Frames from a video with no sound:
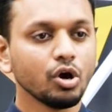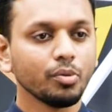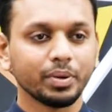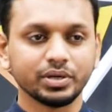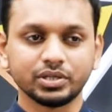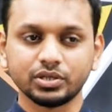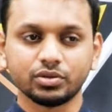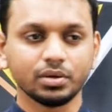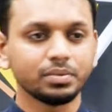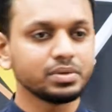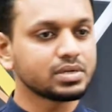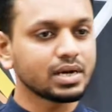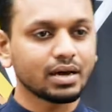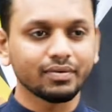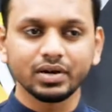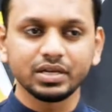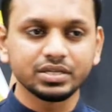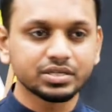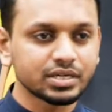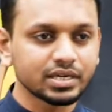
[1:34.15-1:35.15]
বাট যেহেতু আমি
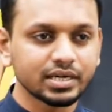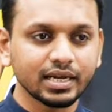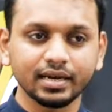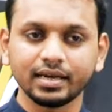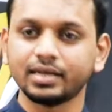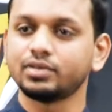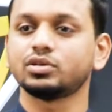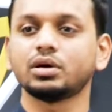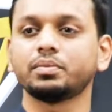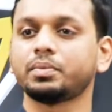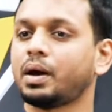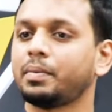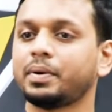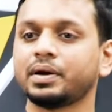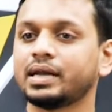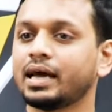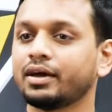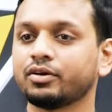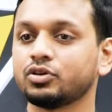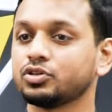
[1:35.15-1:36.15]
ট্রাভেল হিস্ট্রি নিয়ে নেই
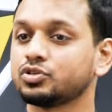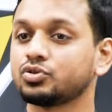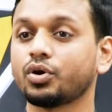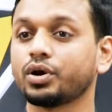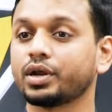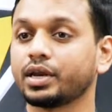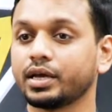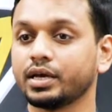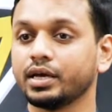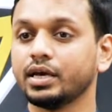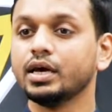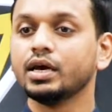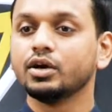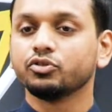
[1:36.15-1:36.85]
আমার ডায়াগনোস হয় হয় নাই